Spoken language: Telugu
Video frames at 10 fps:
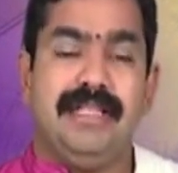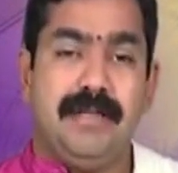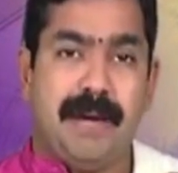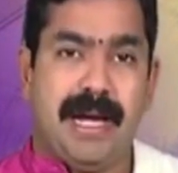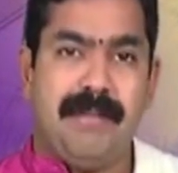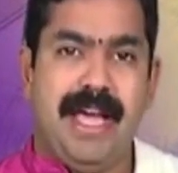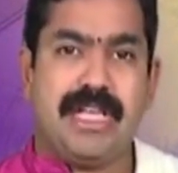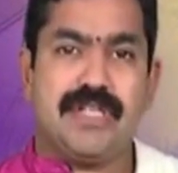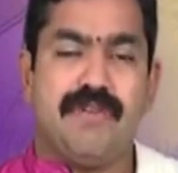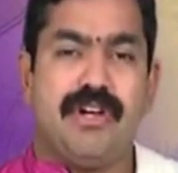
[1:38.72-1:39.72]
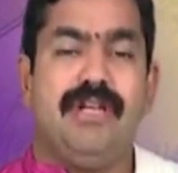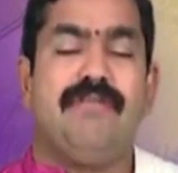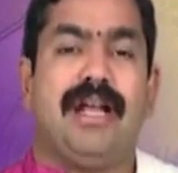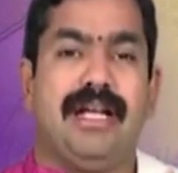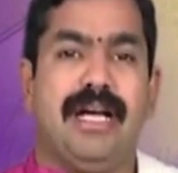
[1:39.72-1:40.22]
ఈ పరమేశ్వరుణ్ణి
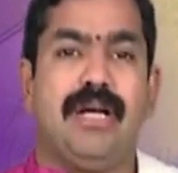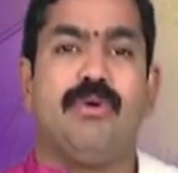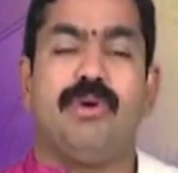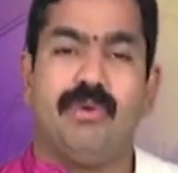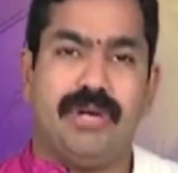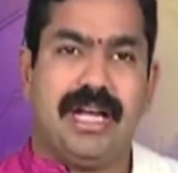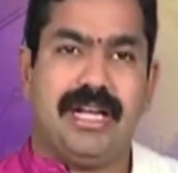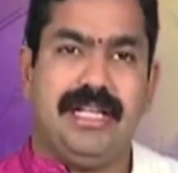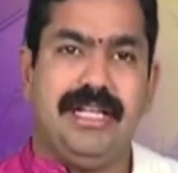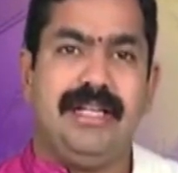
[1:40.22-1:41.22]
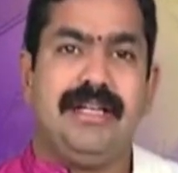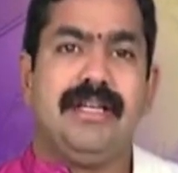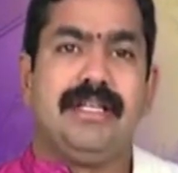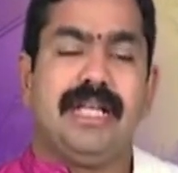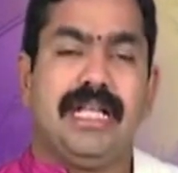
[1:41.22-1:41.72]
వరంగా కోరుకున్నారని
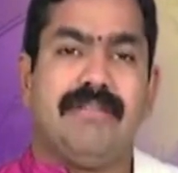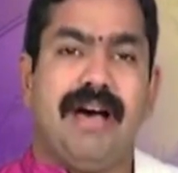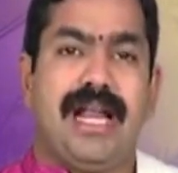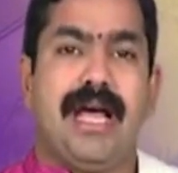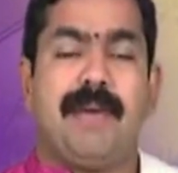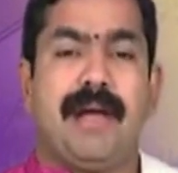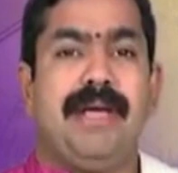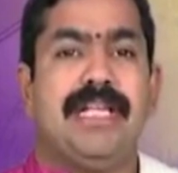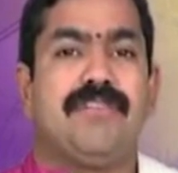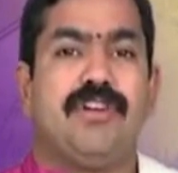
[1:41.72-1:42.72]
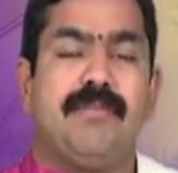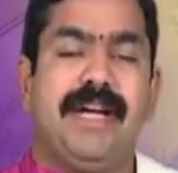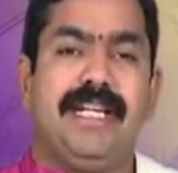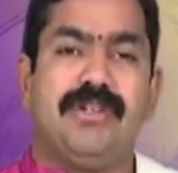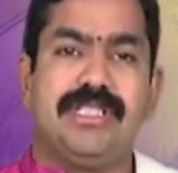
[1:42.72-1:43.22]
తద్వారా పరమేశ్వరుడు
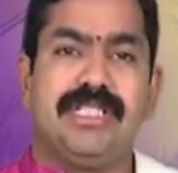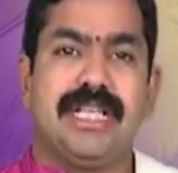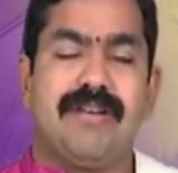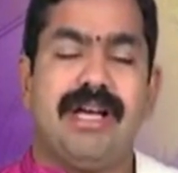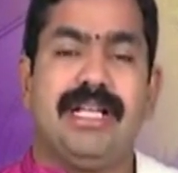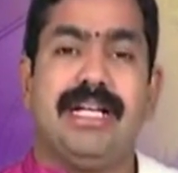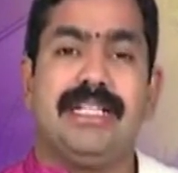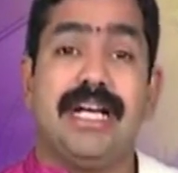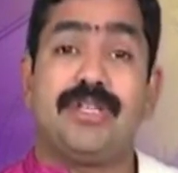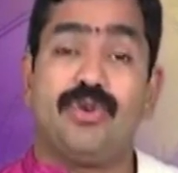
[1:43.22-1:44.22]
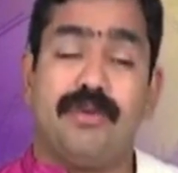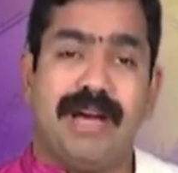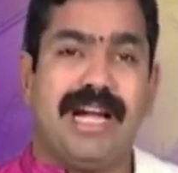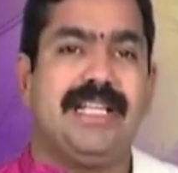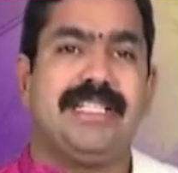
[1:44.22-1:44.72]
బయటకు వచ్చిన తర్వాత గజాసురుడు
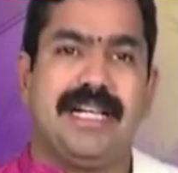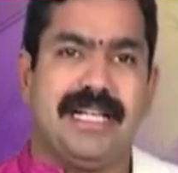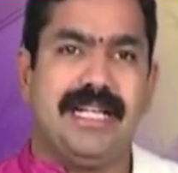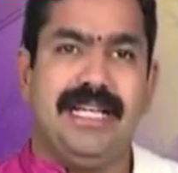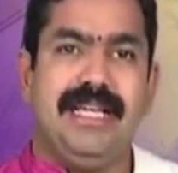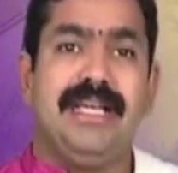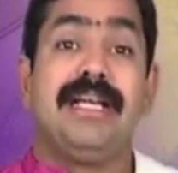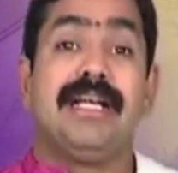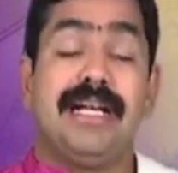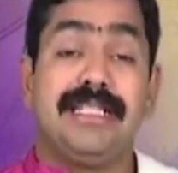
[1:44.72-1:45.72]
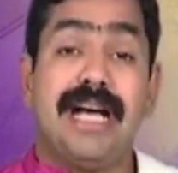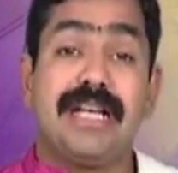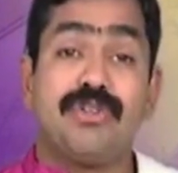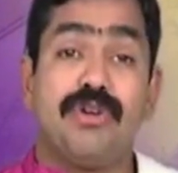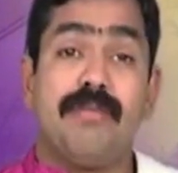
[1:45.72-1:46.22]
మరణించాడని
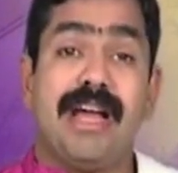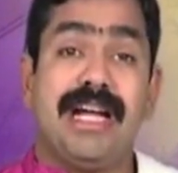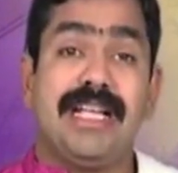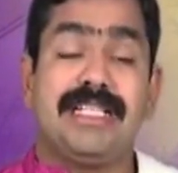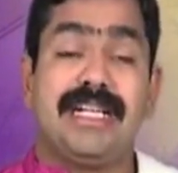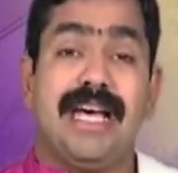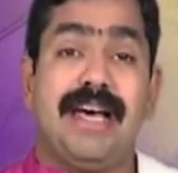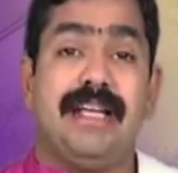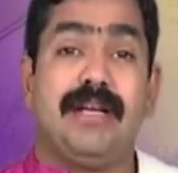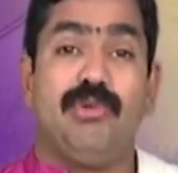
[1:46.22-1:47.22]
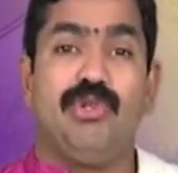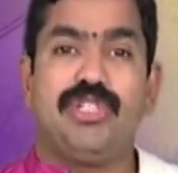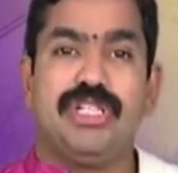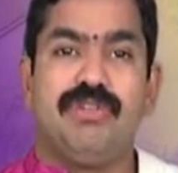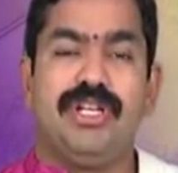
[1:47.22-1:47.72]
గజాసురుడు మరణించడానికి ముందు
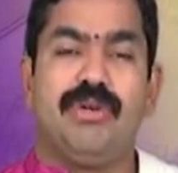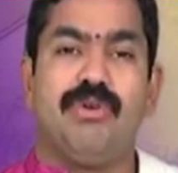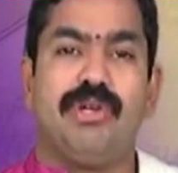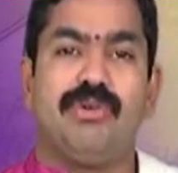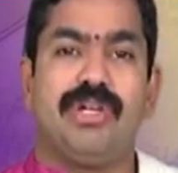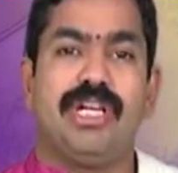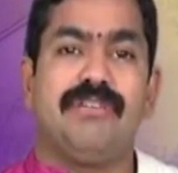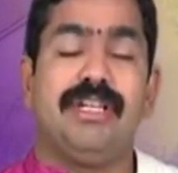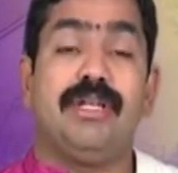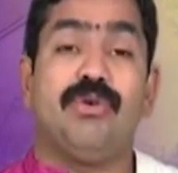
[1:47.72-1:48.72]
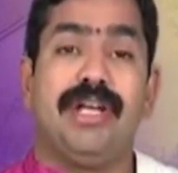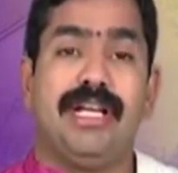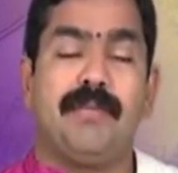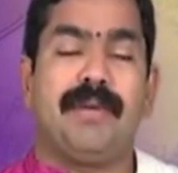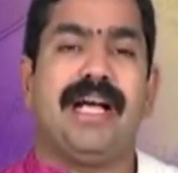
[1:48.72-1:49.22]
శివుడిని కోరుకున్నటువంటి
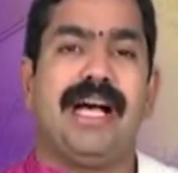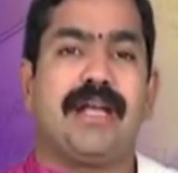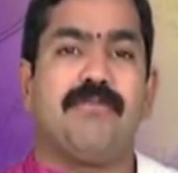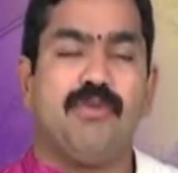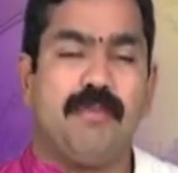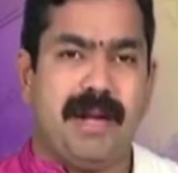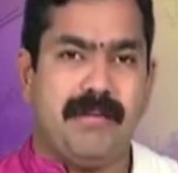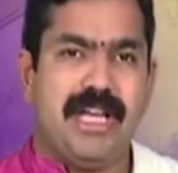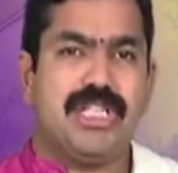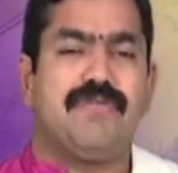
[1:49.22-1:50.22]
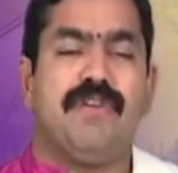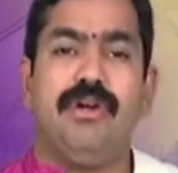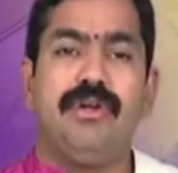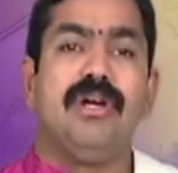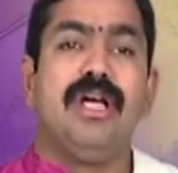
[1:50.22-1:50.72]
కోరిక ప్రకారము
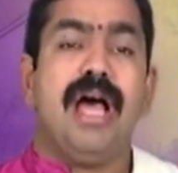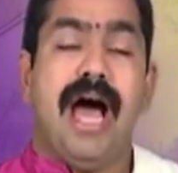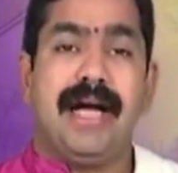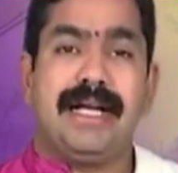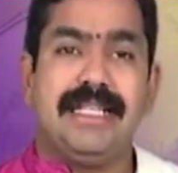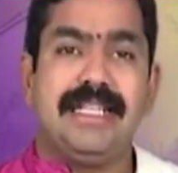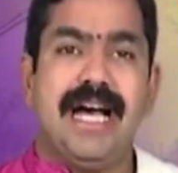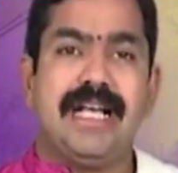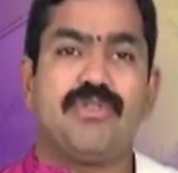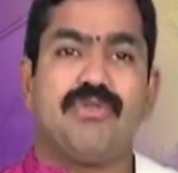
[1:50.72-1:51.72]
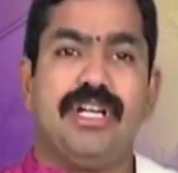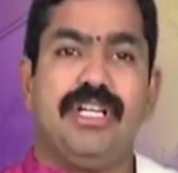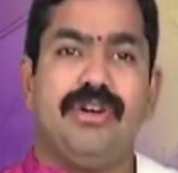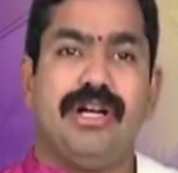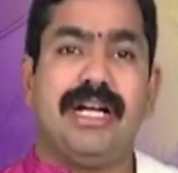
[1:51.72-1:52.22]
పరమేశ్వరుడు ఆ
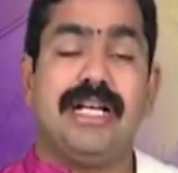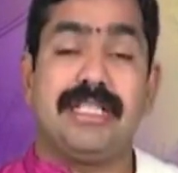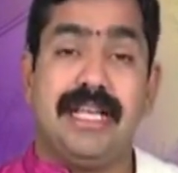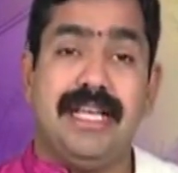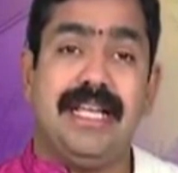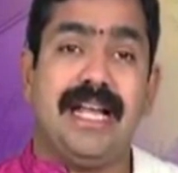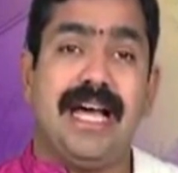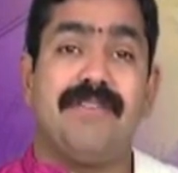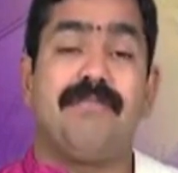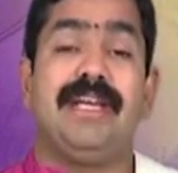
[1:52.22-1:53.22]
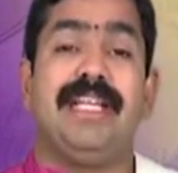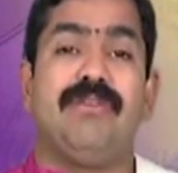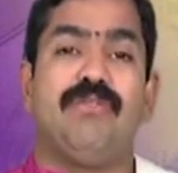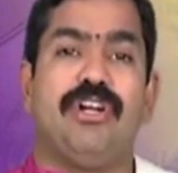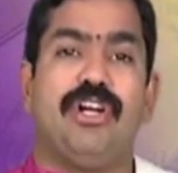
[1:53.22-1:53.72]
గజాసురుడి యొక్క శరీరం మీద
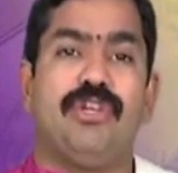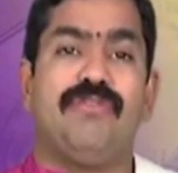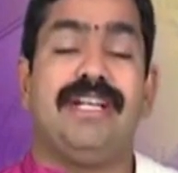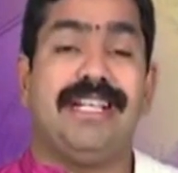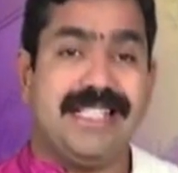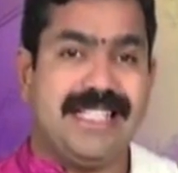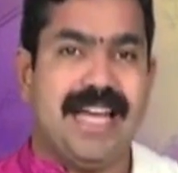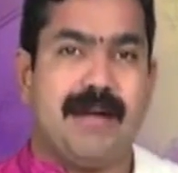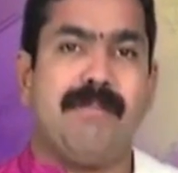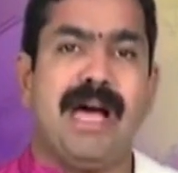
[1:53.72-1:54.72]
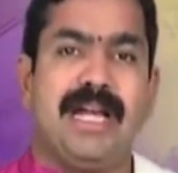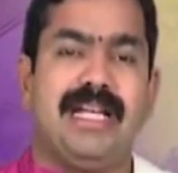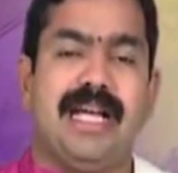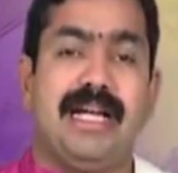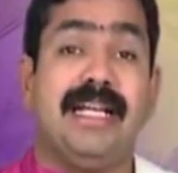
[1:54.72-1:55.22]
ఉన్నటువంటి
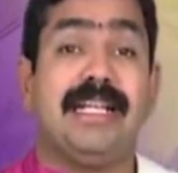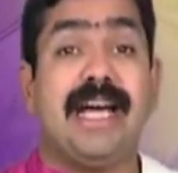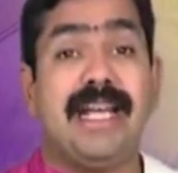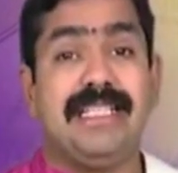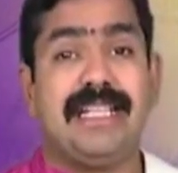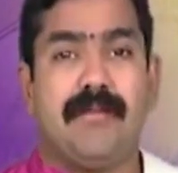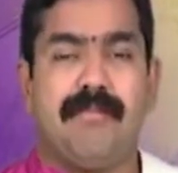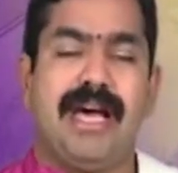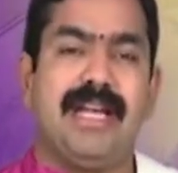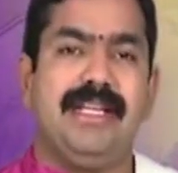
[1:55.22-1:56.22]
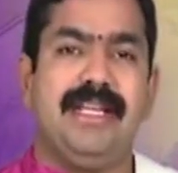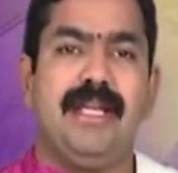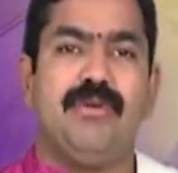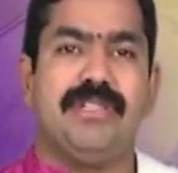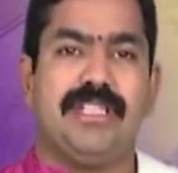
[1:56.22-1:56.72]
చర్మాన్ని అంటే కరి చర్మాన్ని
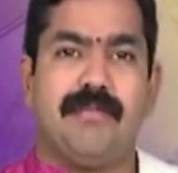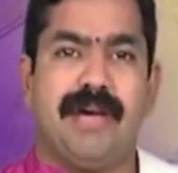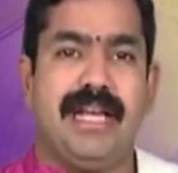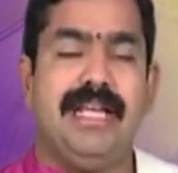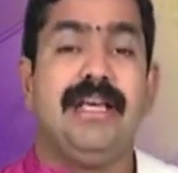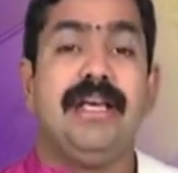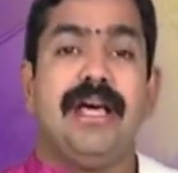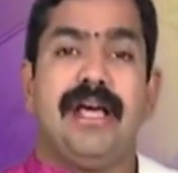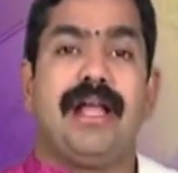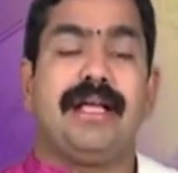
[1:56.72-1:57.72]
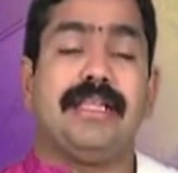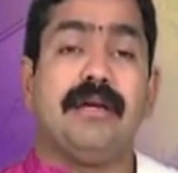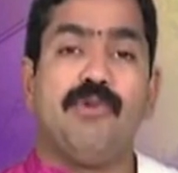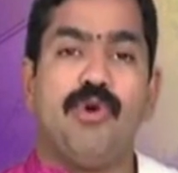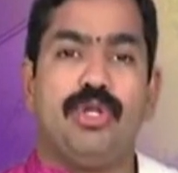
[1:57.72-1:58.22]
ఏనుగు చర్మాన్ని
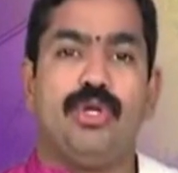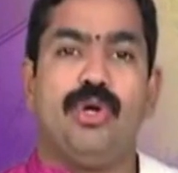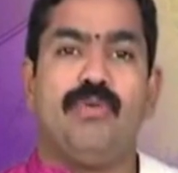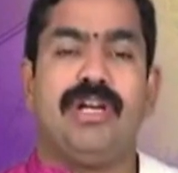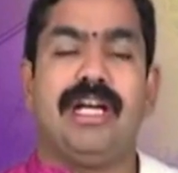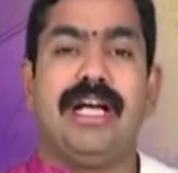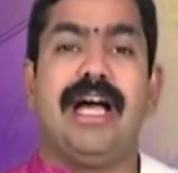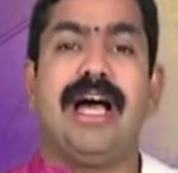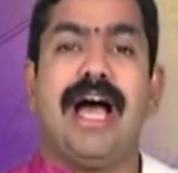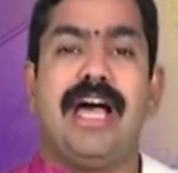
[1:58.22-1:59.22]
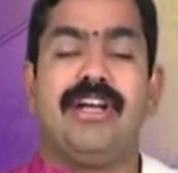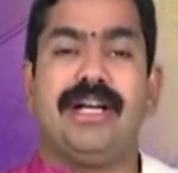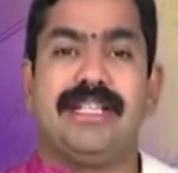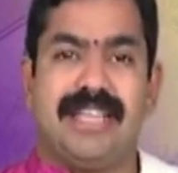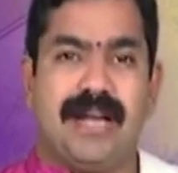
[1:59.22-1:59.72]
రక్తమోడుతూ ఉండగా ఆ
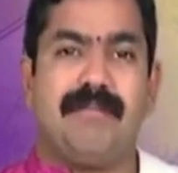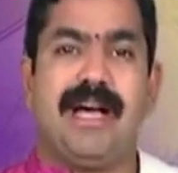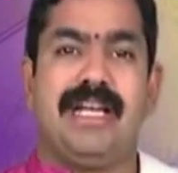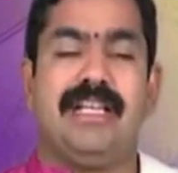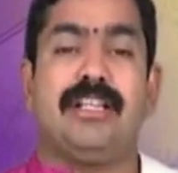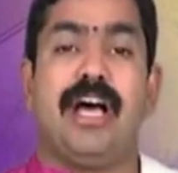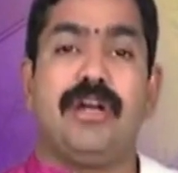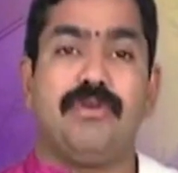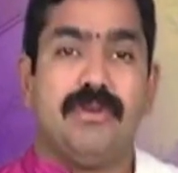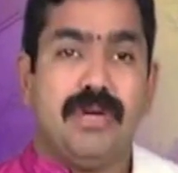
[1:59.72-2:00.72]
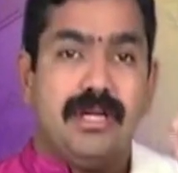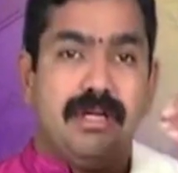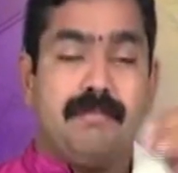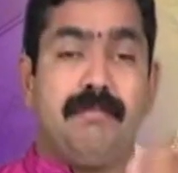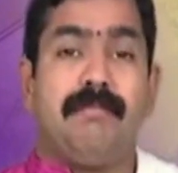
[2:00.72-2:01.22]
యొక్క చర్మాన్ని తాను
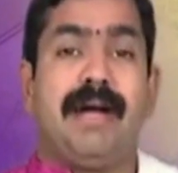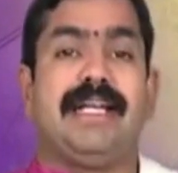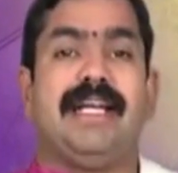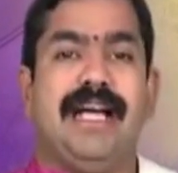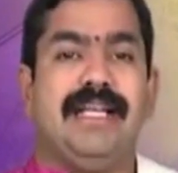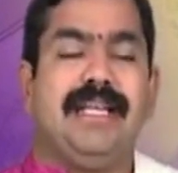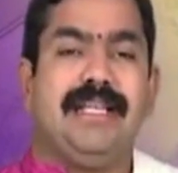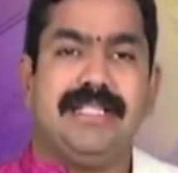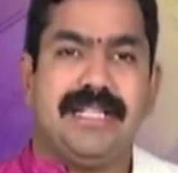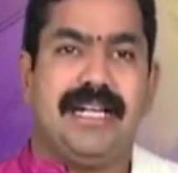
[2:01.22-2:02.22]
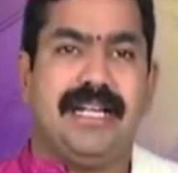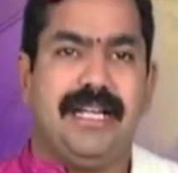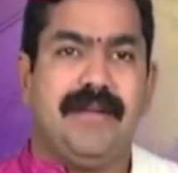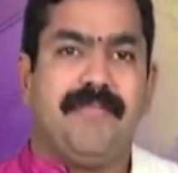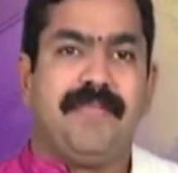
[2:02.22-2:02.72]
బట్టగా ధరించాడని